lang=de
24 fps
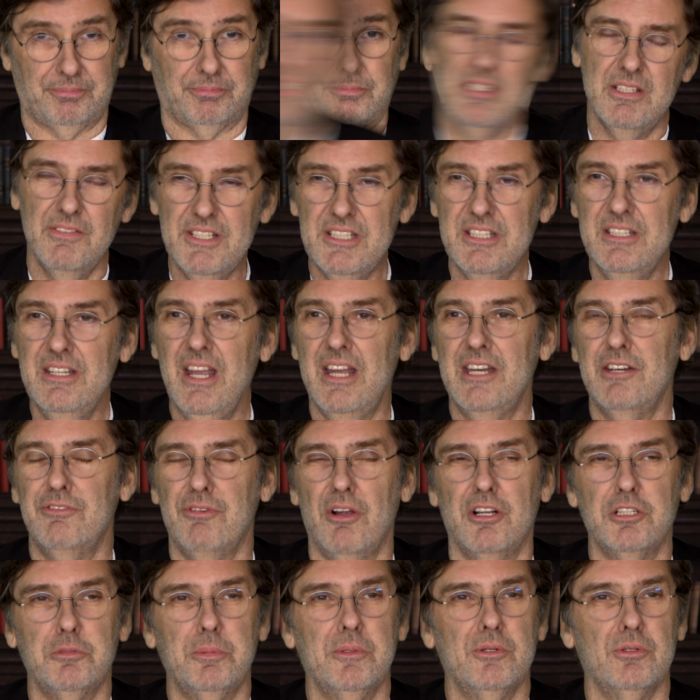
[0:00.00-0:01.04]
Sie wissen, eine
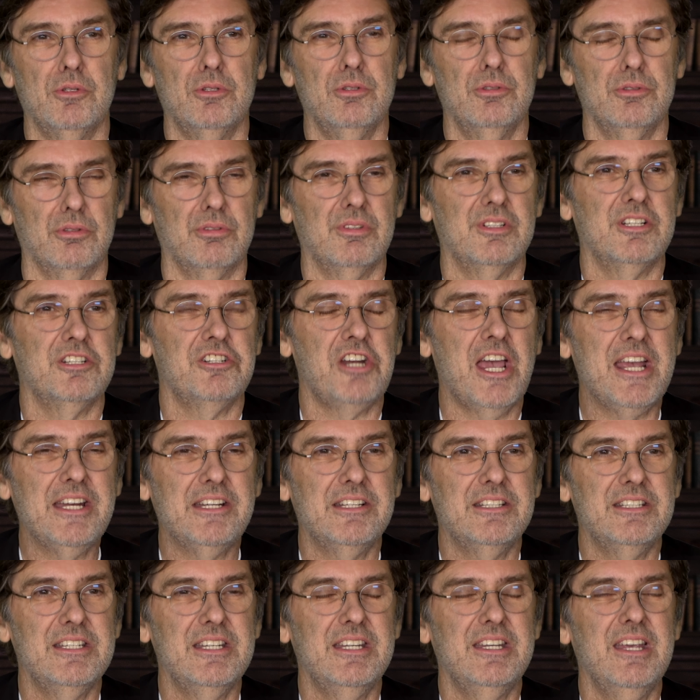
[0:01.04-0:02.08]
Falschbeurkundung
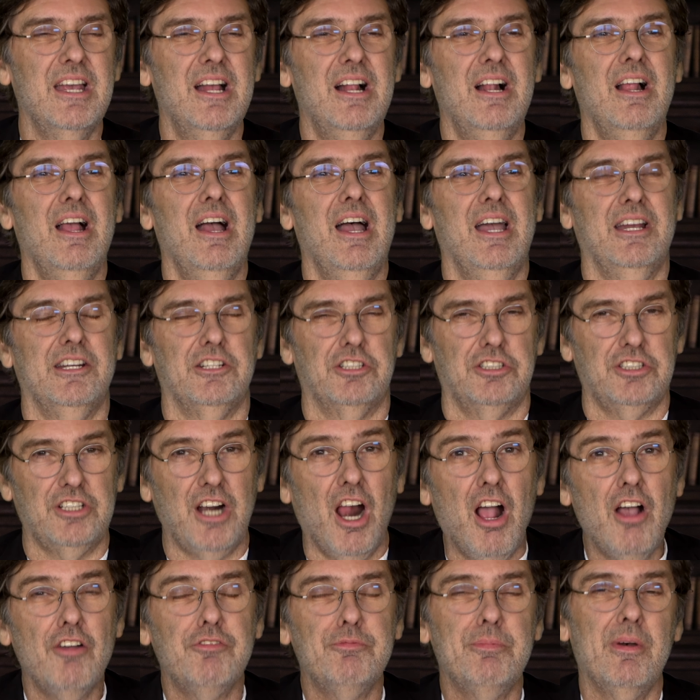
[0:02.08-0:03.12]
unterscheidet sich, eine
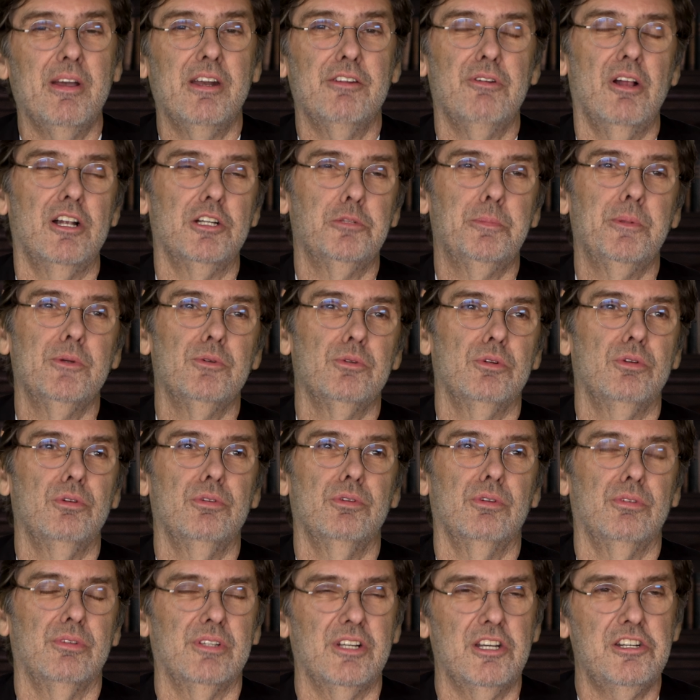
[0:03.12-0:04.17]
strafbare
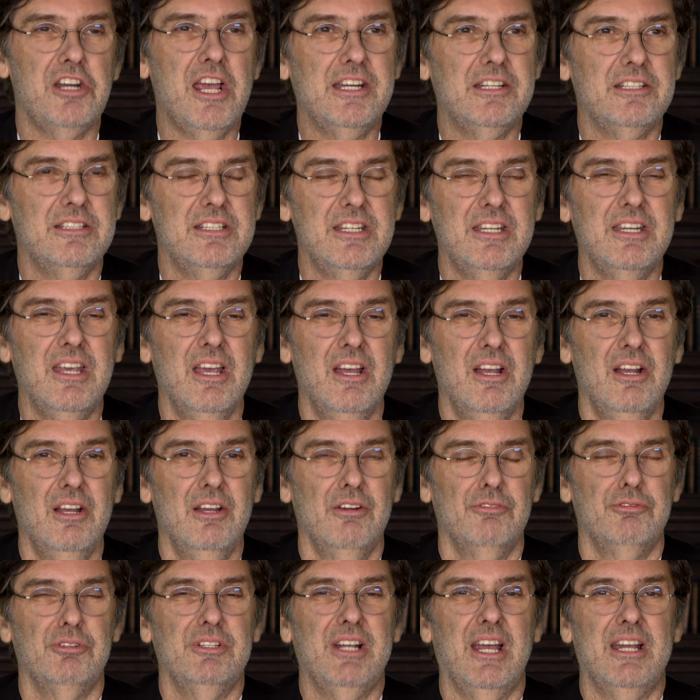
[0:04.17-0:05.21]
Falschbeurkundung unterscheidet sich
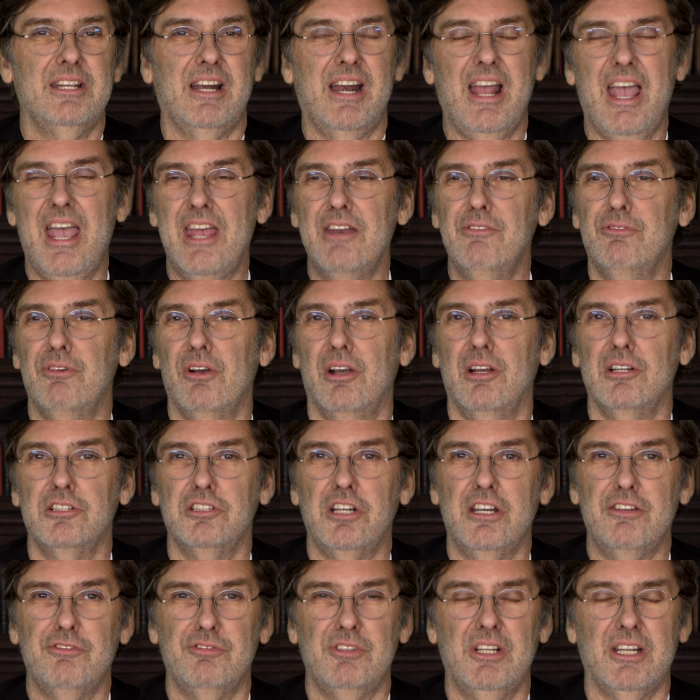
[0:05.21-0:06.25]
von einer einfachen
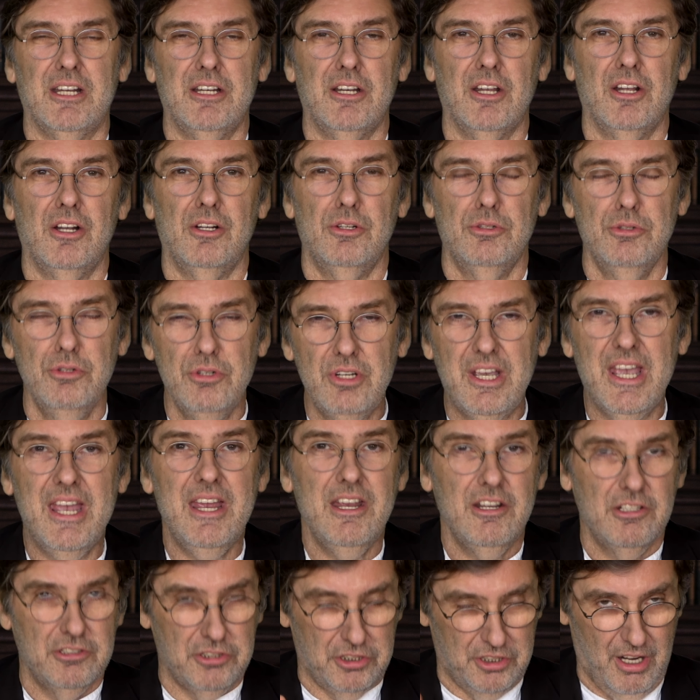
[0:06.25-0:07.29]
schriftlichen
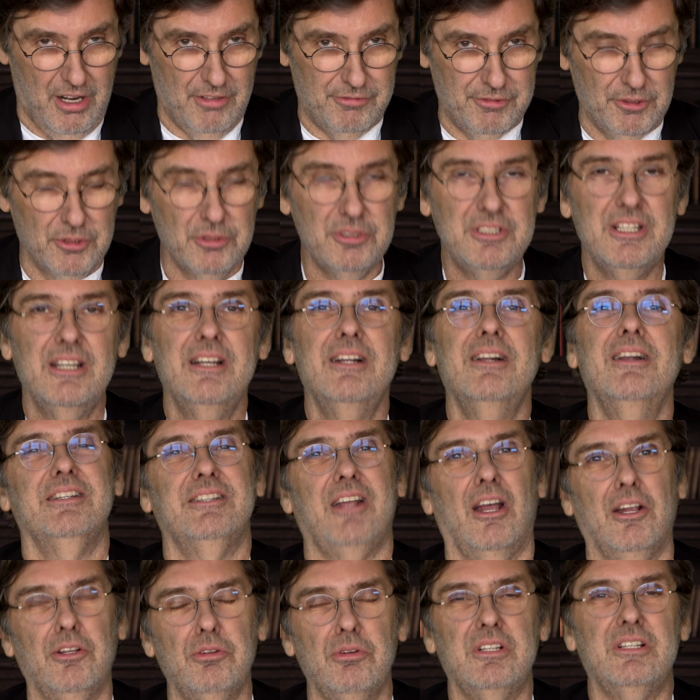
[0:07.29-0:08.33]
Lüge, straflos,
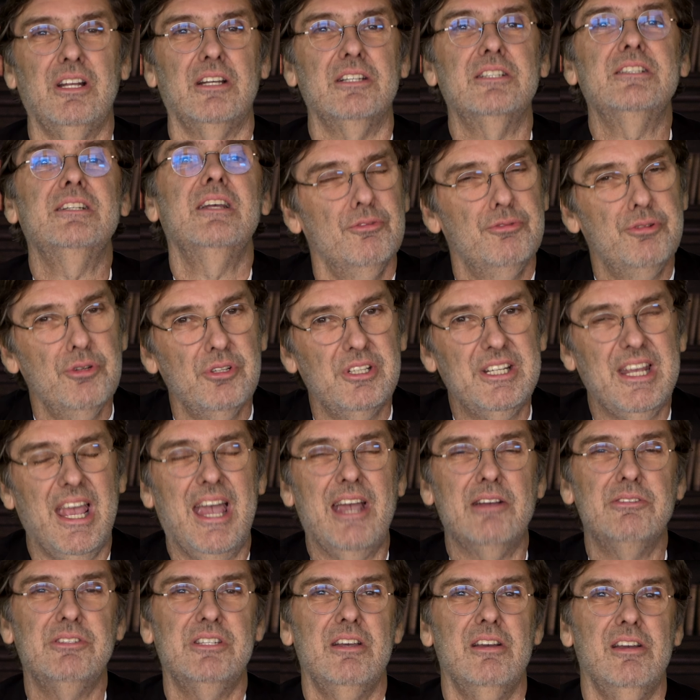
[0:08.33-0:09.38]
dadurch, dass für die
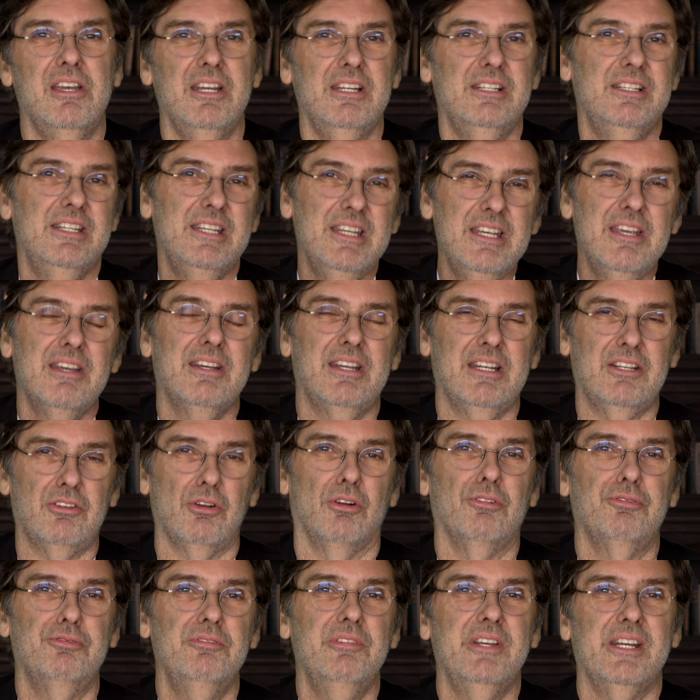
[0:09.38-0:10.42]
Aussage, die
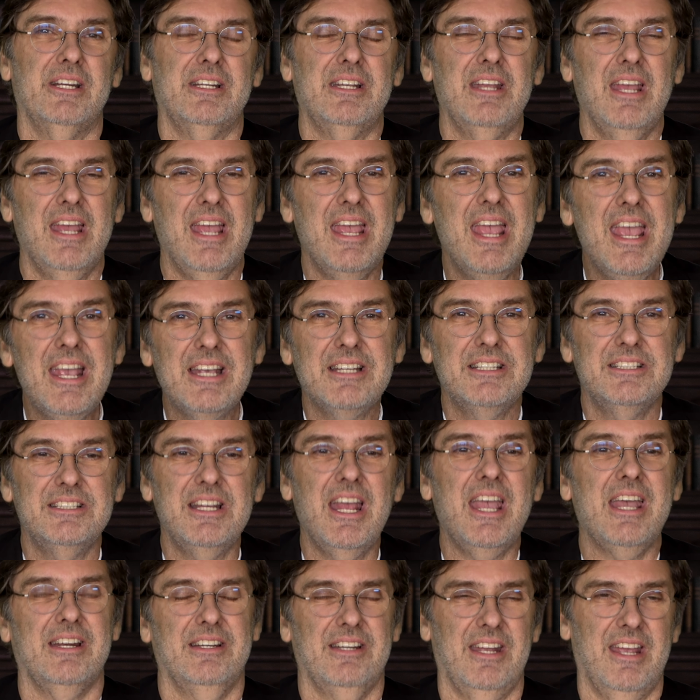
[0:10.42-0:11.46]
getroffen wird,
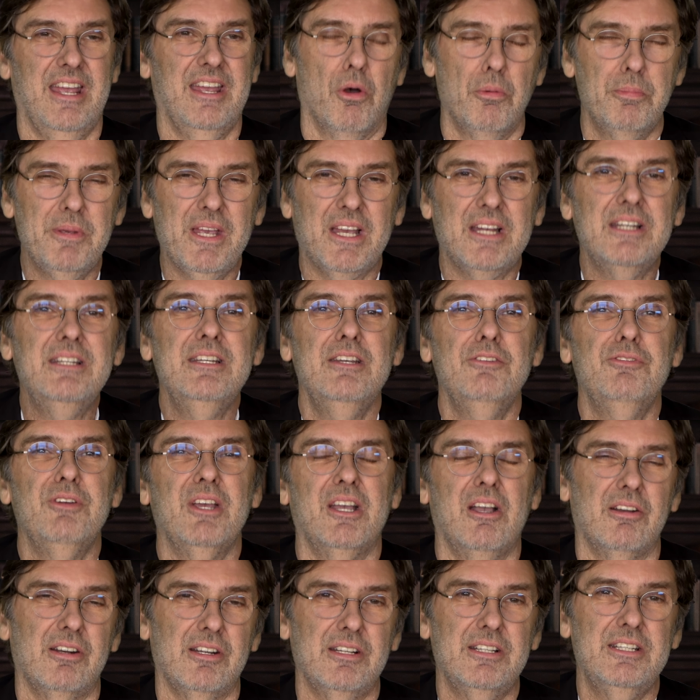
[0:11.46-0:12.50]
externe,
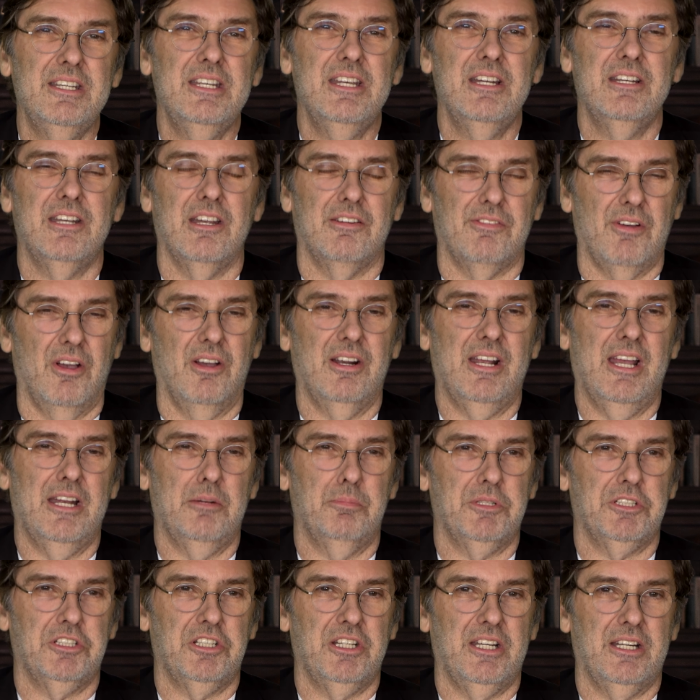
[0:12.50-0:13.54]
objektive Garantien der
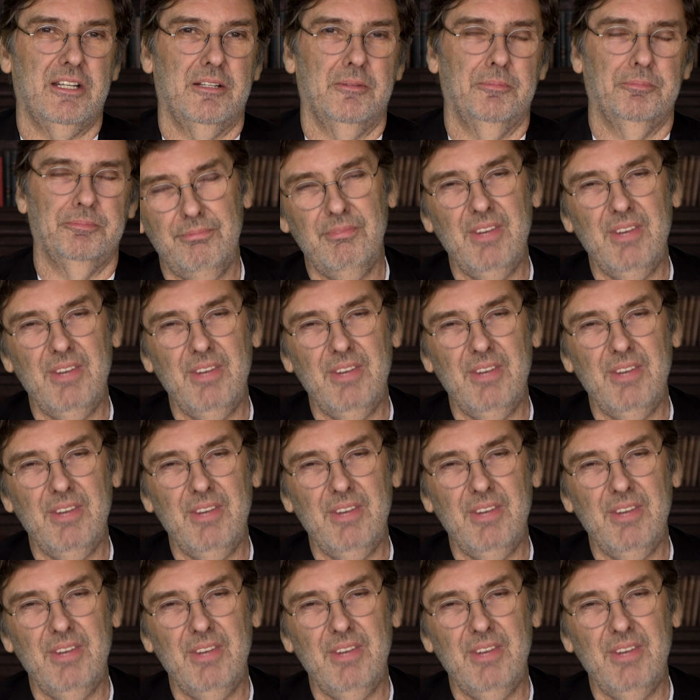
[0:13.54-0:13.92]
Wahrheit bestehen.